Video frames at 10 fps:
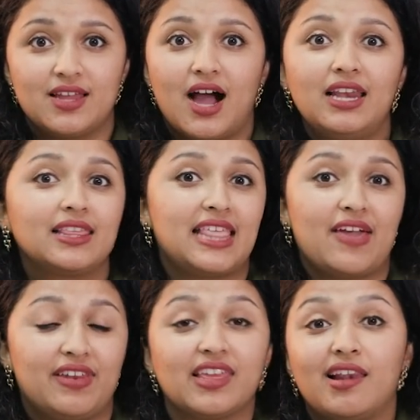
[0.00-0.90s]
நாளைக்கு
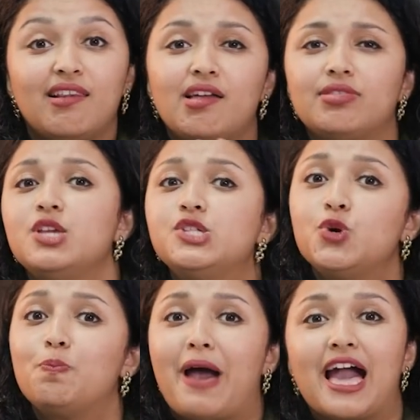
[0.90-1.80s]
தேவையான எல்லா
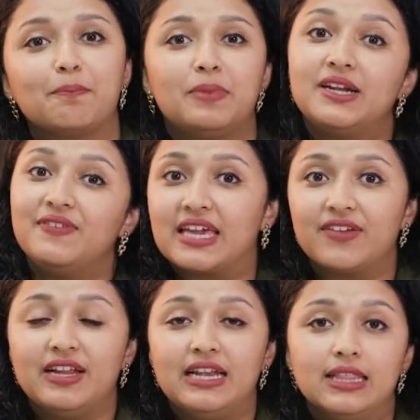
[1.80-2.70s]
திங்ஸையும் பேக் பண்ண
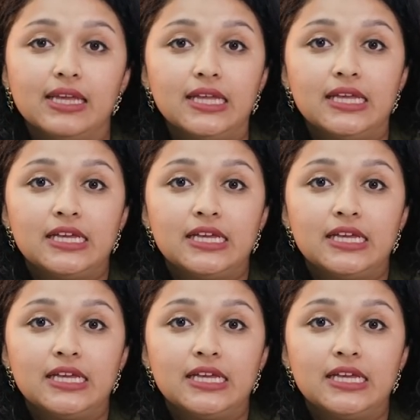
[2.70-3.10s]
வைக்க வேண்டியது